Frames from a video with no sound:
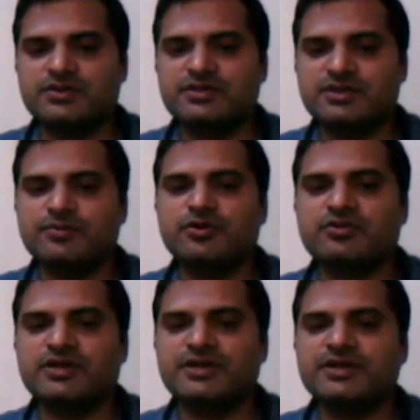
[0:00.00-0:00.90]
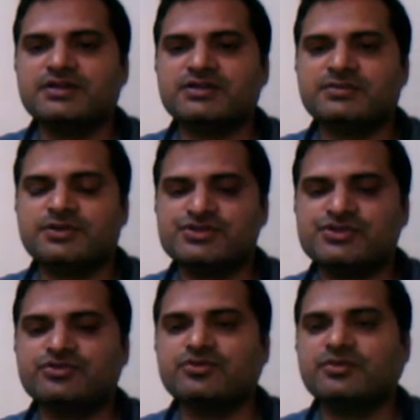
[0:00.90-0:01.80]
ये पॉइंट तो लाई नहीं करता बट
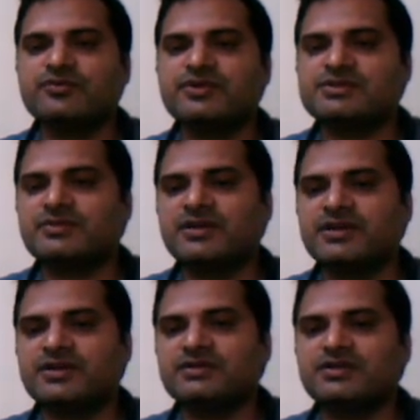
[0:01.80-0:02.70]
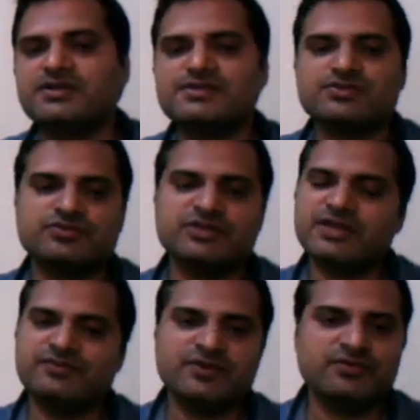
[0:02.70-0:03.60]
जीरो कोमा वन इस पे लाई करता है सो
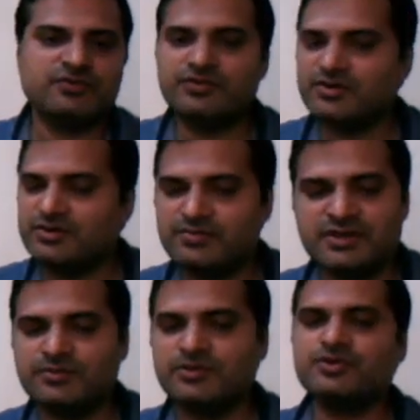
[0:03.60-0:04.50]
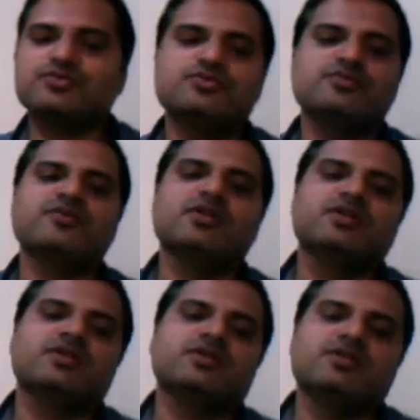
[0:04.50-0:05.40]
देन वी वॉन्ट बी एबल टू
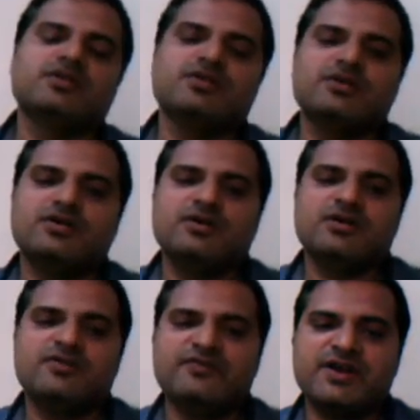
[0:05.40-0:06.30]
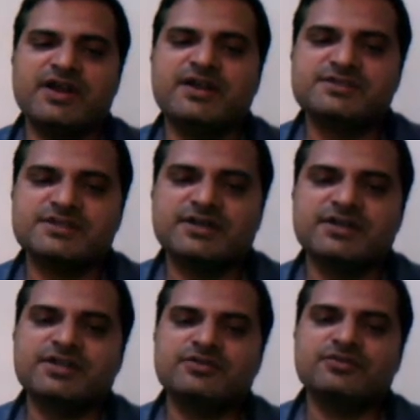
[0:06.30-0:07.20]
फाइंड इट्स
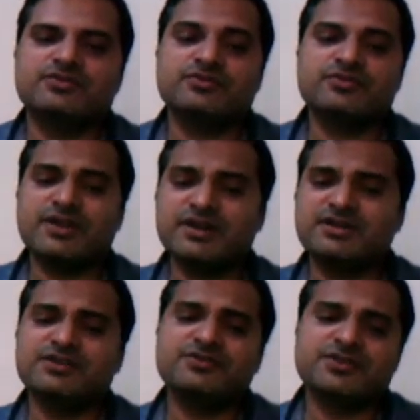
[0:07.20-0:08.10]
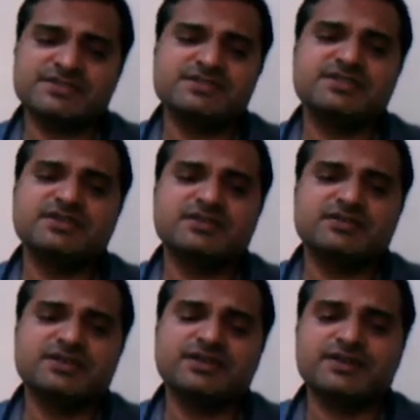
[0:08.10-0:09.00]
एंटी डेरिवेटिव क्योंकि एंटी डेरिवेटिव एग्जिस्ट
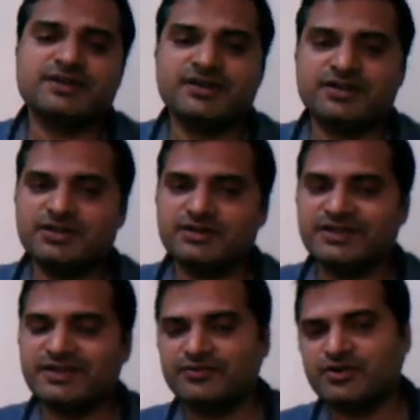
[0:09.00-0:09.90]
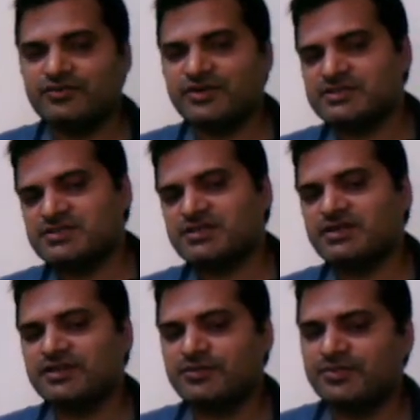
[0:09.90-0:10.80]
नहीं करेगा एंटी डेरिवेटिव एग्जिस्ट
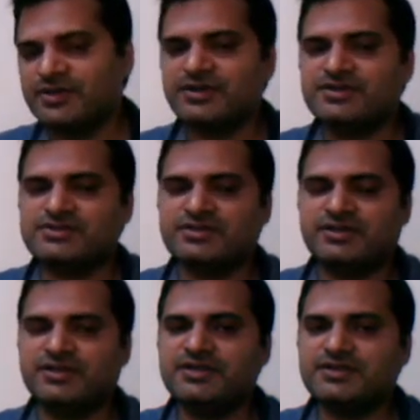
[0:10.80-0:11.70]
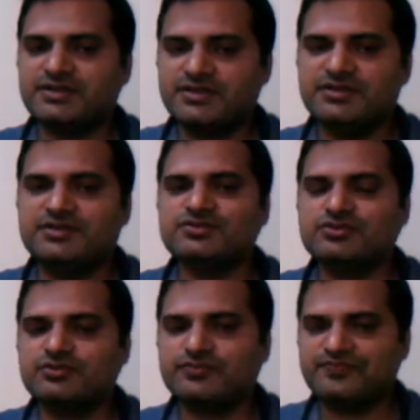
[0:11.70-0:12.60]
करने की प्री कंडीशन है कि
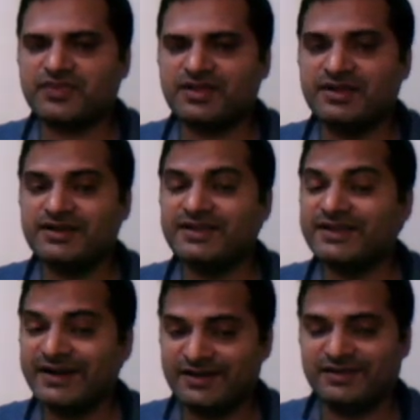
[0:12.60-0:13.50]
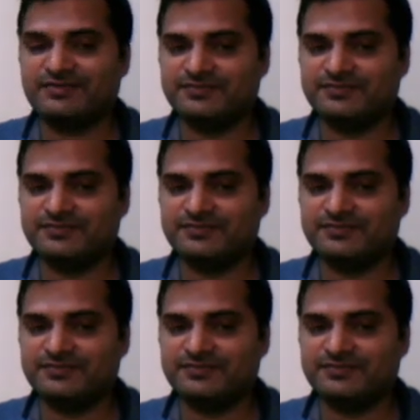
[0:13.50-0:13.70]
जो इंटीग्रेंड है